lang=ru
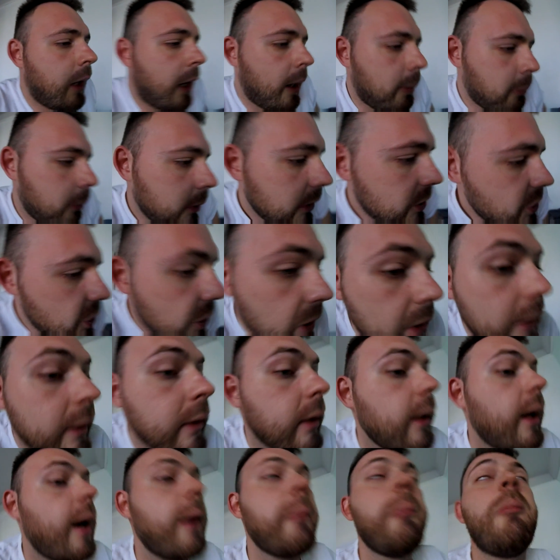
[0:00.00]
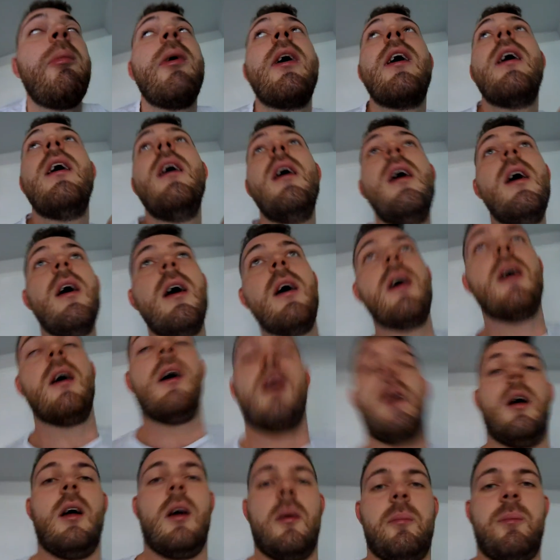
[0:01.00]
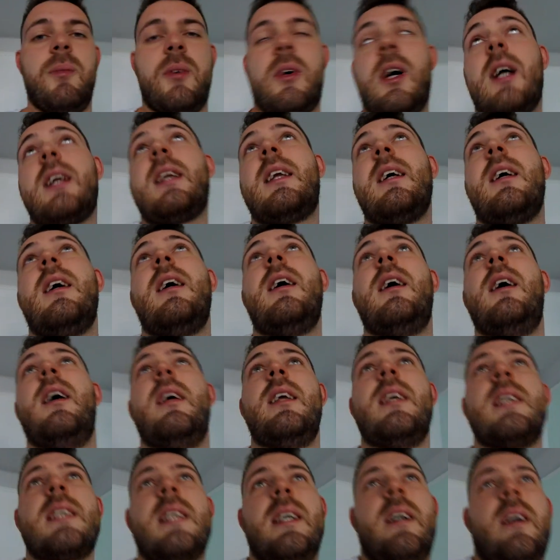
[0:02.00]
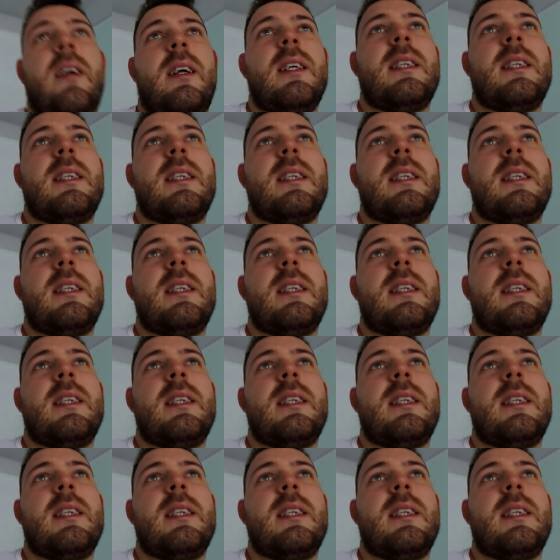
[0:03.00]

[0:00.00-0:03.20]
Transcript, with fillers: обычные лампы. Ну, как-то, не знаю,